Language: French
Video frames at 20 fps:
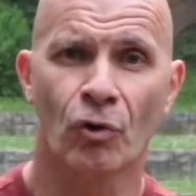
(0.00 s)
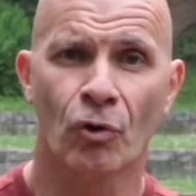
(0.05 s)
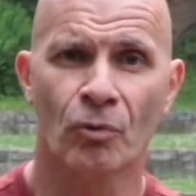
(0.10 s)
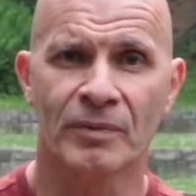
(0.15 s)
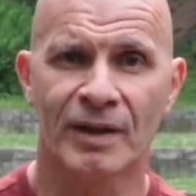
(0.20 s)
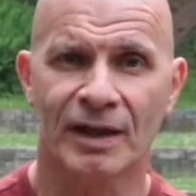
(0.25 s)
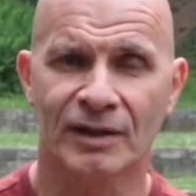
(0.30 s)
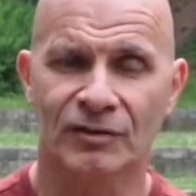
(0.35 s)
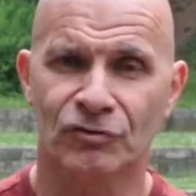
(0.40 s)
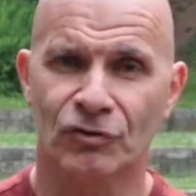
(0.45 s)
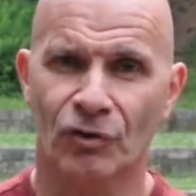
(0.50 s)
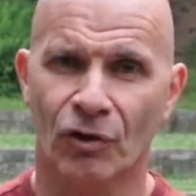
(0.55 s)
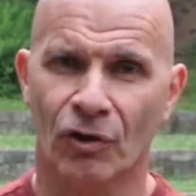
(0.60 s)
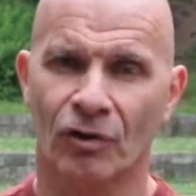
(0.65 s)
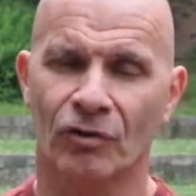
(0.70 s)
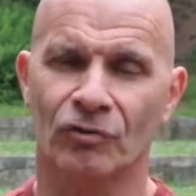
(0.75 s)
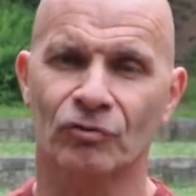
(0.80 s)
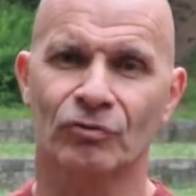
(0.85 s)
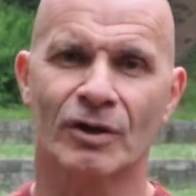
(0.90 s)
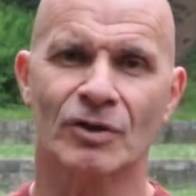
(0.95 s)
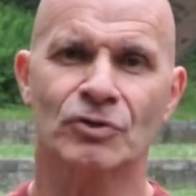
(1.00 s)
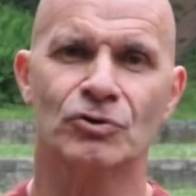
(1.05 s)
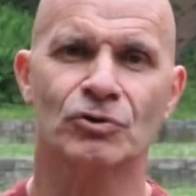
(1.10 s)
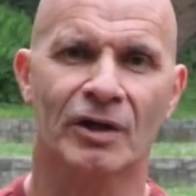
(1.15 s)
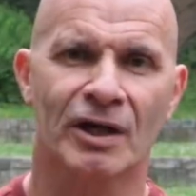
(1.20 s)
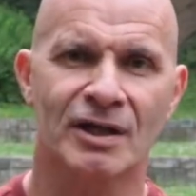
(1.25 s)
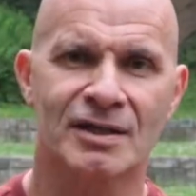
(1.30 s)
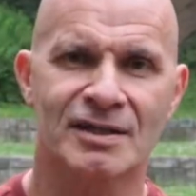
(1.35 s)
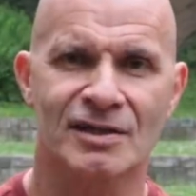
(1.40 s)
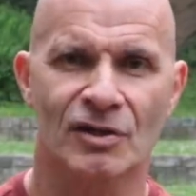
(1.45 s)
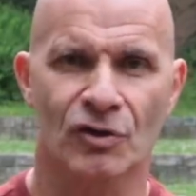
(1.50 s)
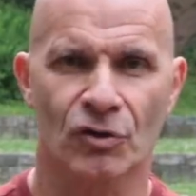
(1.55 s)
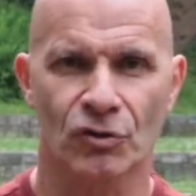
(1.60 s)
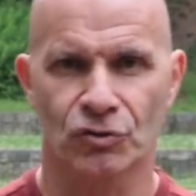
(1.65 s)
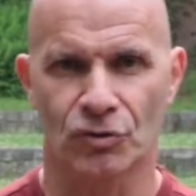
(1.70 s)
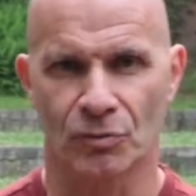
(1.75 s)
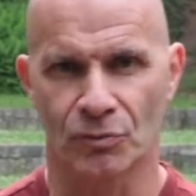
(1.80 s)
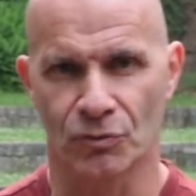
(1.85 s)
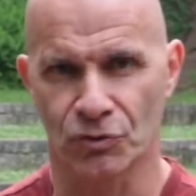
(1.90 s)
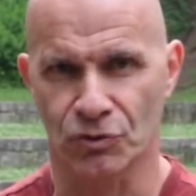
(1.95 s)
combien de temps doit durer une séance
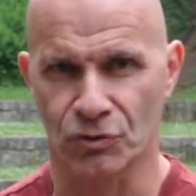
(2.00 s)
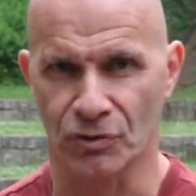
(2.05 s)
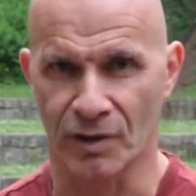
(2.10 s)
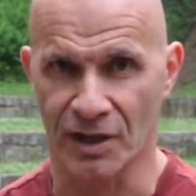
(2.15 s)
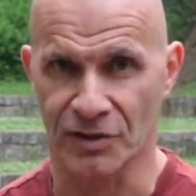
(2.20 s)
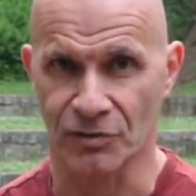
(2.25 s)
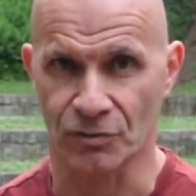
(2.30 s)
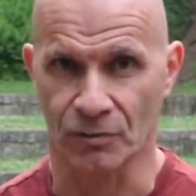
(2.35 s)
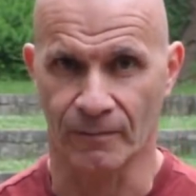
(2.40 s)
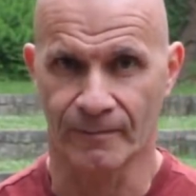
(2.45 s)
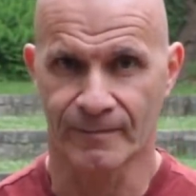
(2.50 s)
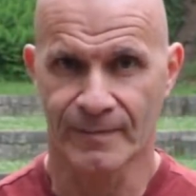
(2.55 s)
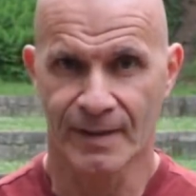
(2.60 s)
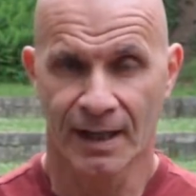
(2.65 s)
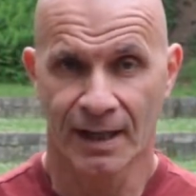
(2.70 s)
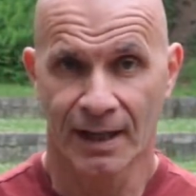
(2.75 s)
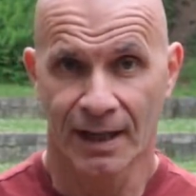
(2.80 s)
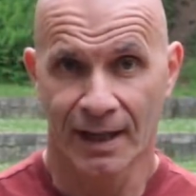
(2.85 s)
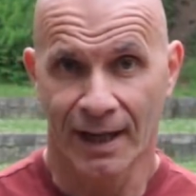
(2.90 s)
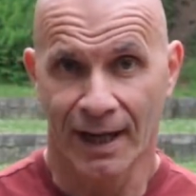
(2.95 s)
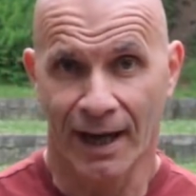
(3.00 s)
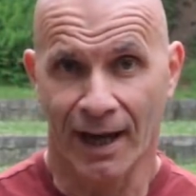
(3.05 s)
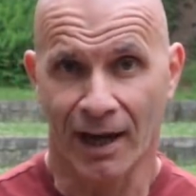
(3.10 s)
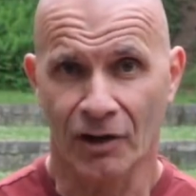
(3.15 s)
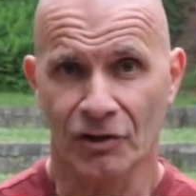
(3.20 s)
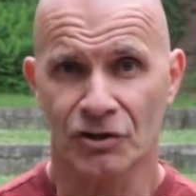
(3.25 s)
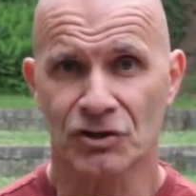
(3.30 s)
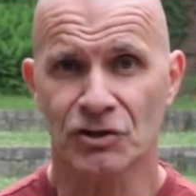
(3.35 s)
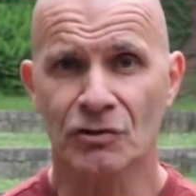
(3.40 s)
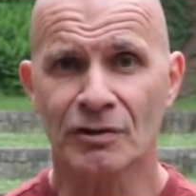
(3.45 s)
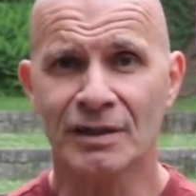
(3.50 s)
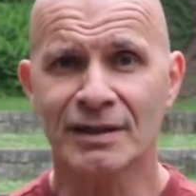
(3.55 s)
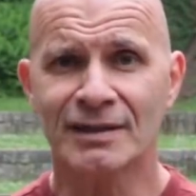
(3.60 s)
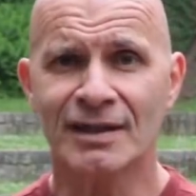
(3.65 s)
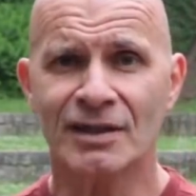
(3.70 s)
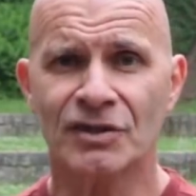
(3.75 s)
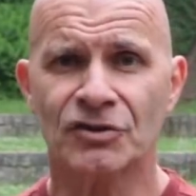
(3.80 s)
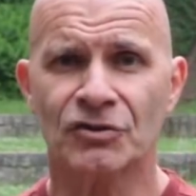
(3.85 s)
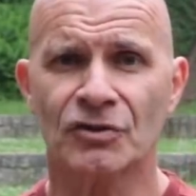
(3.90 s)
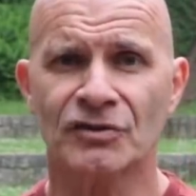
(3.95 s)
de musculation Alors j'ai eu
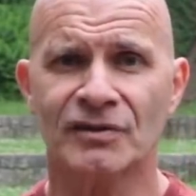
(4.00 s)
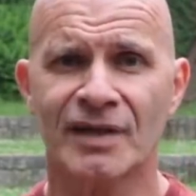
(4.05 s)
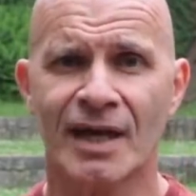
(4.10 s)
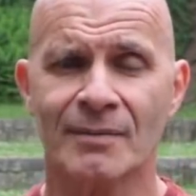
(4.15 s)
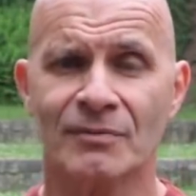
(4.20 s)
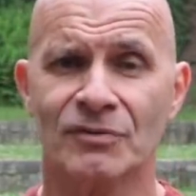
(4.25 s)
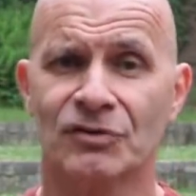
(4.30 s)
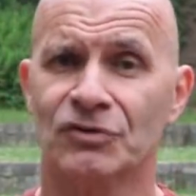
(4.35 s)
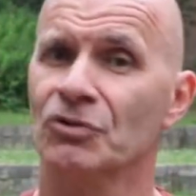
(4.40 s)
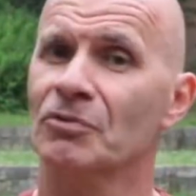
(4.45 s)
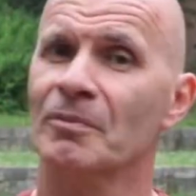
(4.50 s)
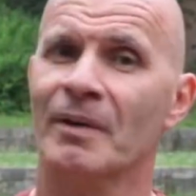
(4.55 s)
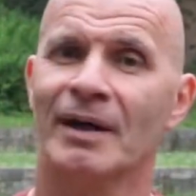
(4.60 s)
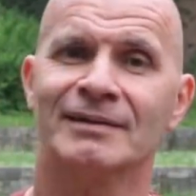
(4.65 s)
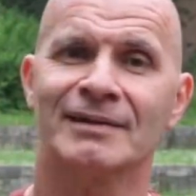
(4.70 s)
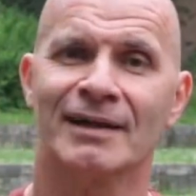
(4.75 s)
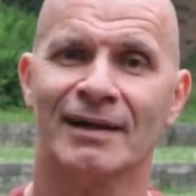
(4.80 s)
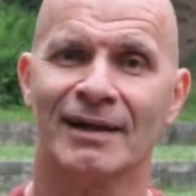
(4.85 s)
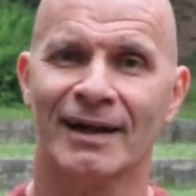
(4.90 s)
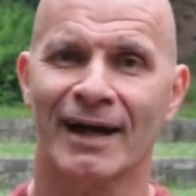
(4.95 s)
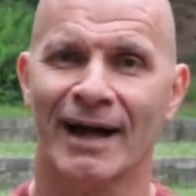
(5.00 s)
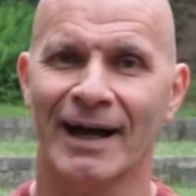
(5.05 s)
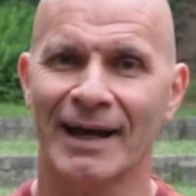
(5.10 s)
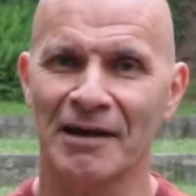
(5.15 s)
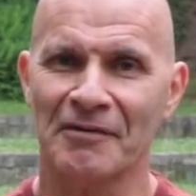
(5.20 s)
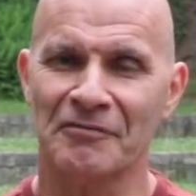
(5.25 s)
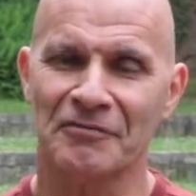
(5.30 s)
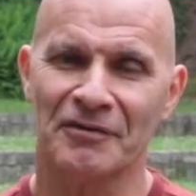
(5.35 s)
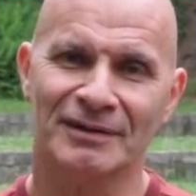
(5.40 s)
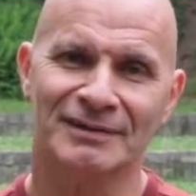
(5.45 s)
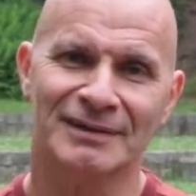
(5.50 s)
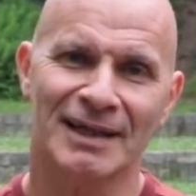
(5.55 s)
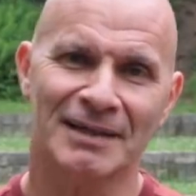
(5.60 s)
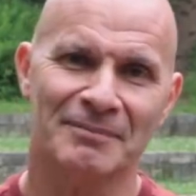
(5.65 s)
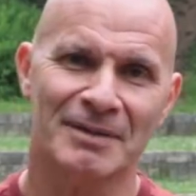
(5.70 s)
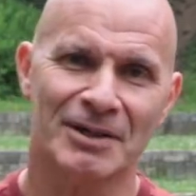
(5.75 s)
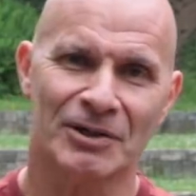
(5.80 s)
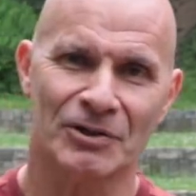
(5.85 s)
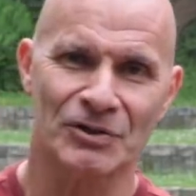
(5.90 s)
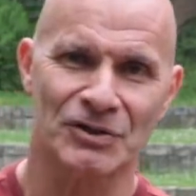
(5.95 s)
l'idée de ce thème ce matin à la fin d'un
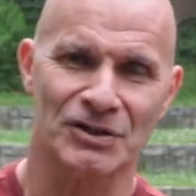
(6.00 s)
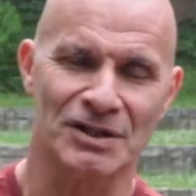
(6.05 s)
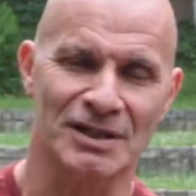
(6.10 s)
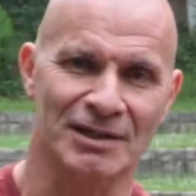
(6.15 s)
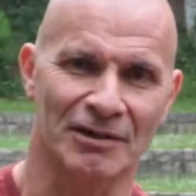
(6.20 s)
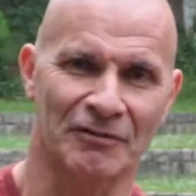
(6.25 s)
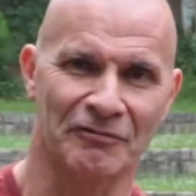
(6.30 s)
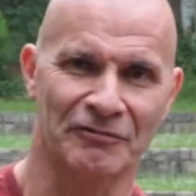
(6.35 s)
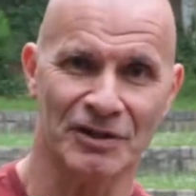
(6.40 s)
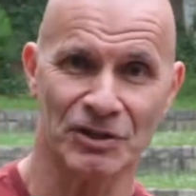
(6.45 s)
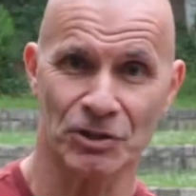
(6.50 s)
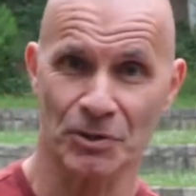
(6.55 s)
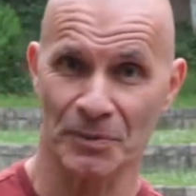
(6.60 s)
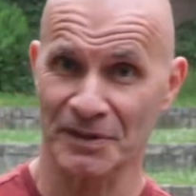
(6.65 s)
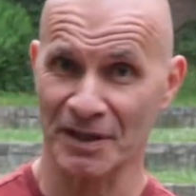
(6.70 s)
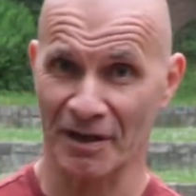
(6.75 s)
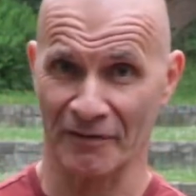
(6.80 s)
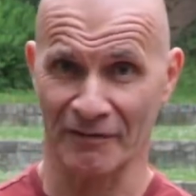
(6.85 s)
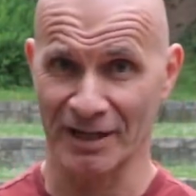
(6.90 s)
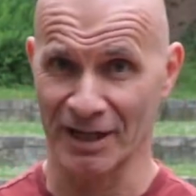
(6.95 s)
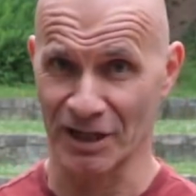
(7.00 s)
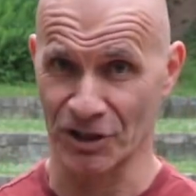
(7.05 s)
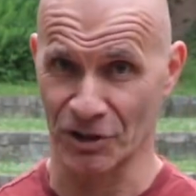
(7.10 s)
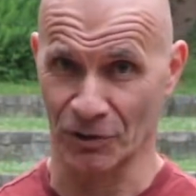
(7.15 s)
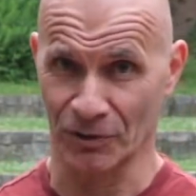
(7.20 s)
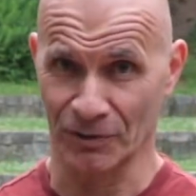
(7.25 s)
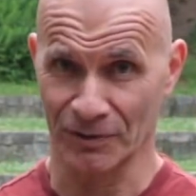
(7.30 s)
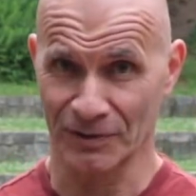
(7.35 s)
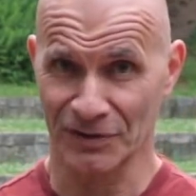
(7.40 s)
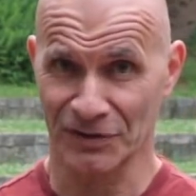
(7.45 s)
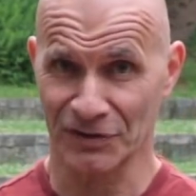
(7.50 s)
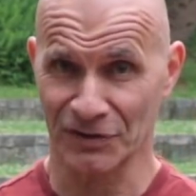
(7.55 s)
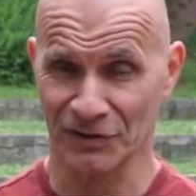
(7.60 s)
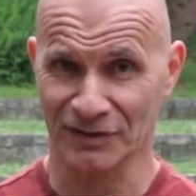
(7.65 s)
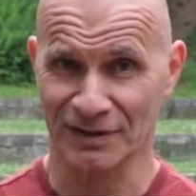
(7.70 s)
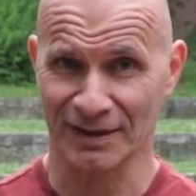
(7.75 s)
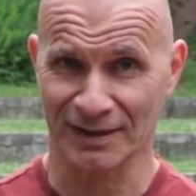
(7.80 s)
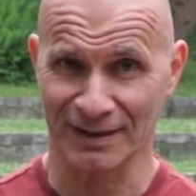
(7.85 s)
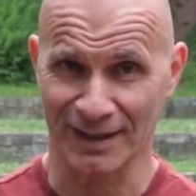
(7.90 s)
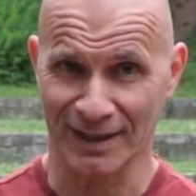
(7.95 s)
de mes coachings. En fait, j'observais les gens
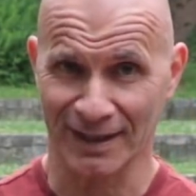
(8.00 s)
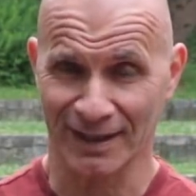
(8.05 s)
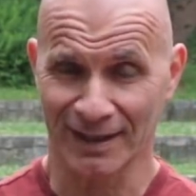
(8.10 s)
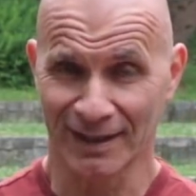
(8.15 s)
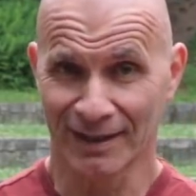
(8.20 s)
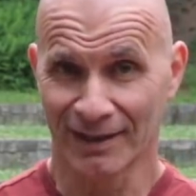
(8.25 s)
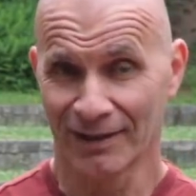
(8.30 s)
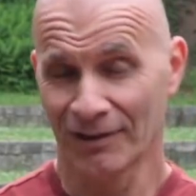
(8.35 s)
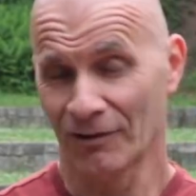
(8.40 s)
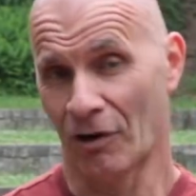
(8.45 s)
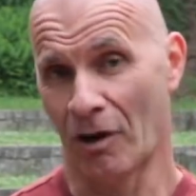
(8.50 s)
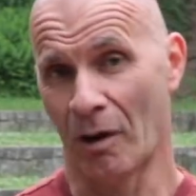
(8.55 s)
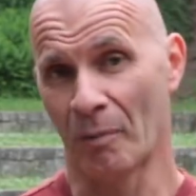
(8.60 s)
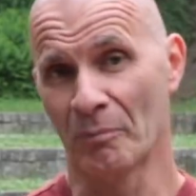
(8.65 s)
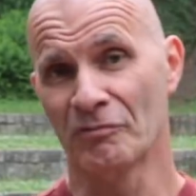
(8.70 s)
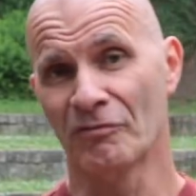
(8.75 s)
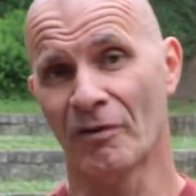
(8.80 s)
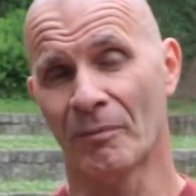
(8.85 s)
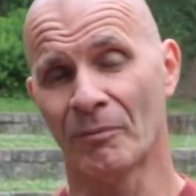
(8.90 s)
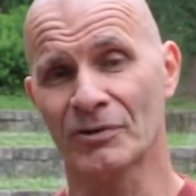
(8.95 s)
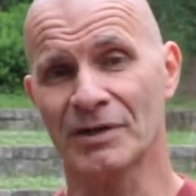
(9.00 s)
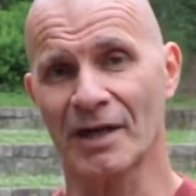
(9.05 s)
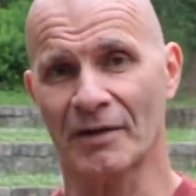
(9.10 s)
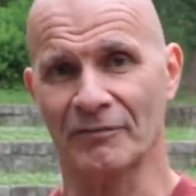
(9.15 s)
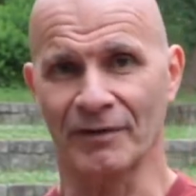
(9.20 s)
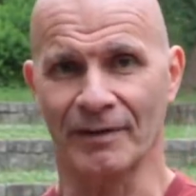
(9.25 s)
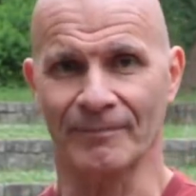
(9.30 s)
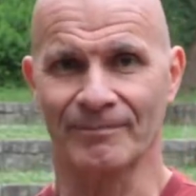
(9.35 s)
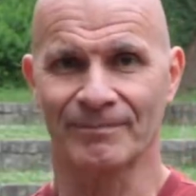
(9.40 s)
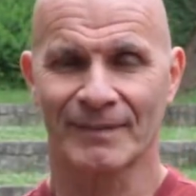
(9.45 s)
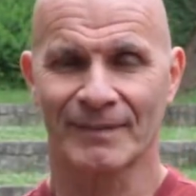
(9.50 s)
s'entraîner en buvant mon café.